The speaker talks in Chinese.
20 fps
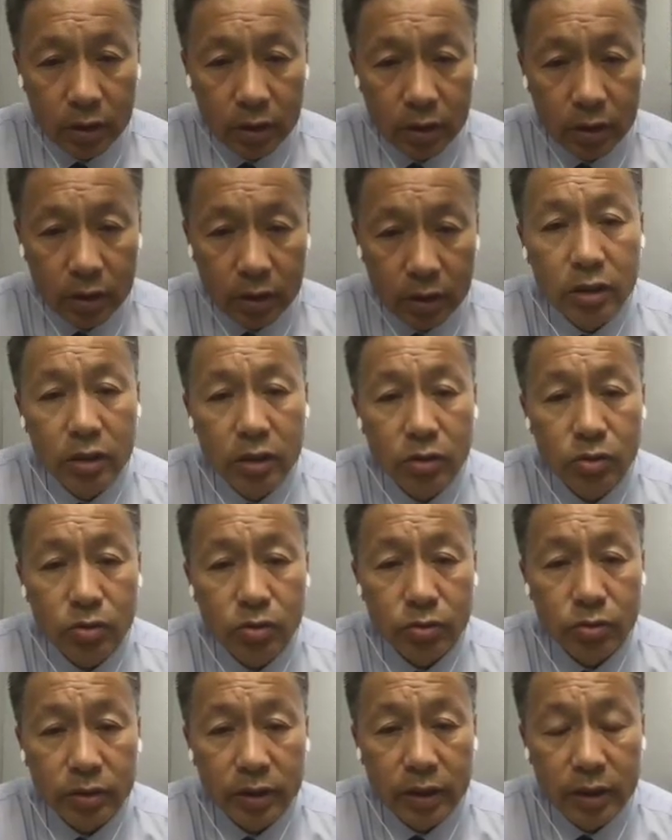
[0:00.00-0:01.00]
何小科
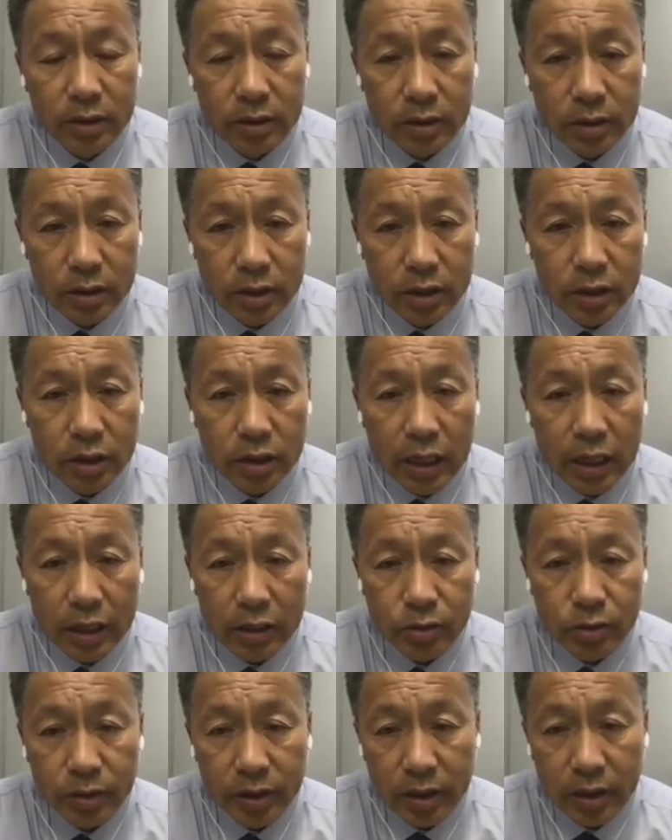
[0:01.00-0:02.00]
主任、这个西京大
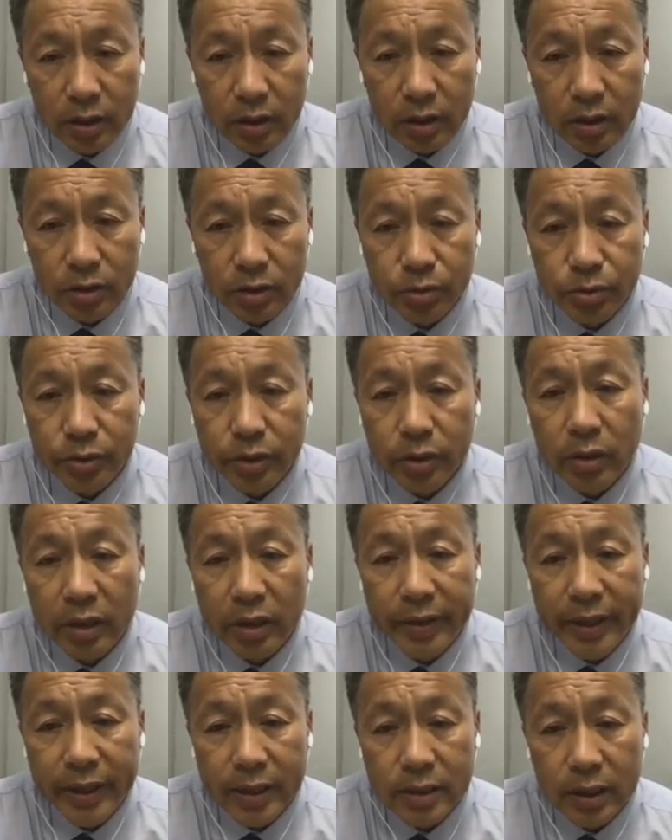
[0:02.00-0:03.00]
学的徐瑞华
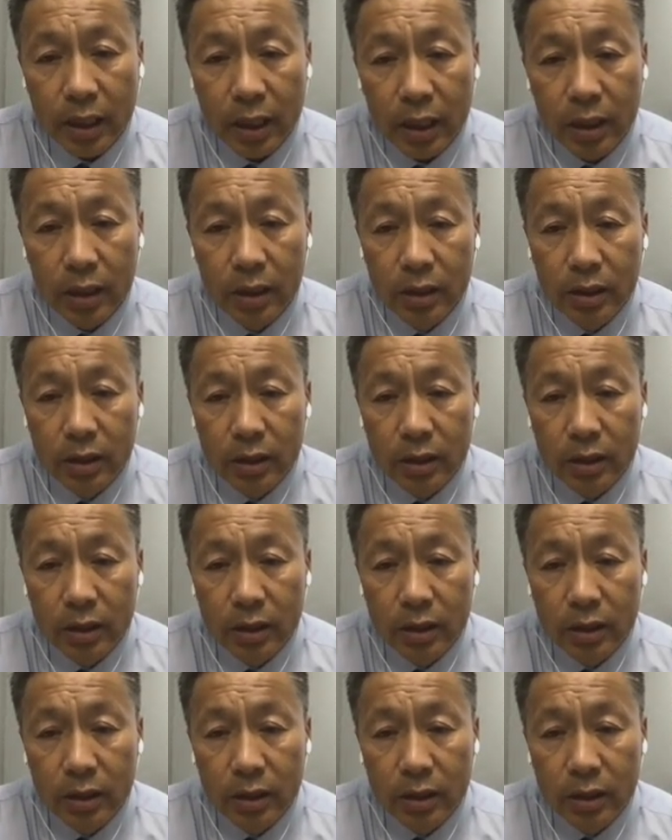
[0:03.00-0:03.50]
院长，